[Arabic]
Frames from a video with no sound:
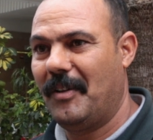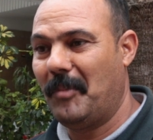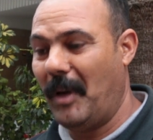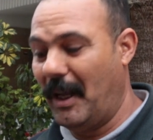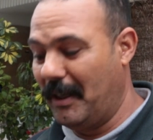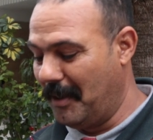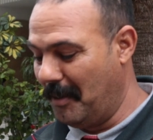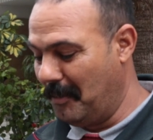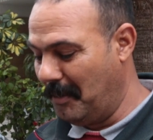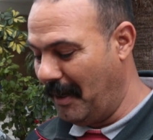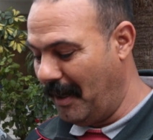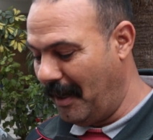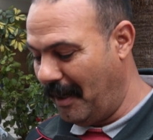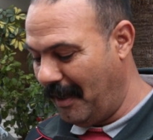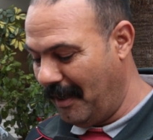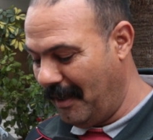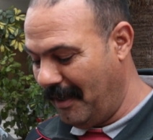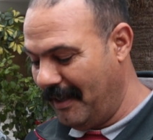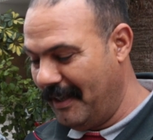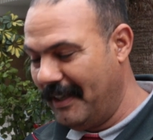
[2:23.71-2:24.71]
بحال
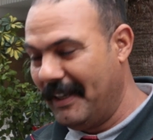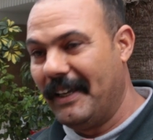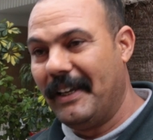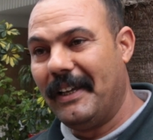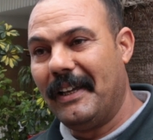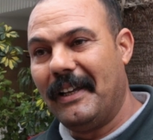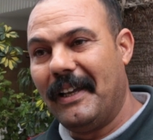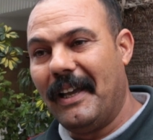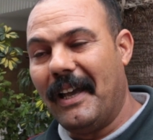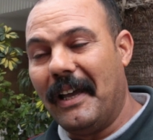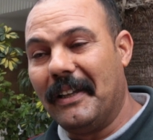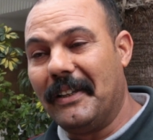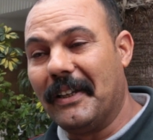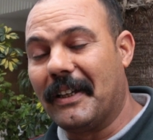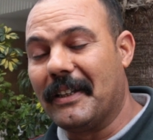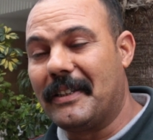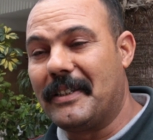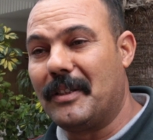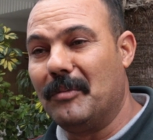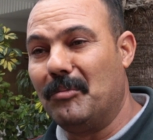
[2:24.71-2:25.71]
دابا هذه
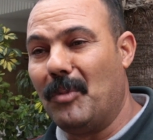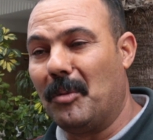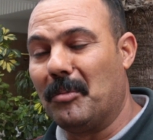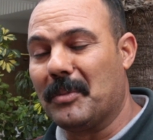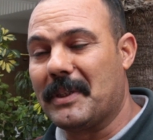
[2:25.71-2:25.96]
كتسمى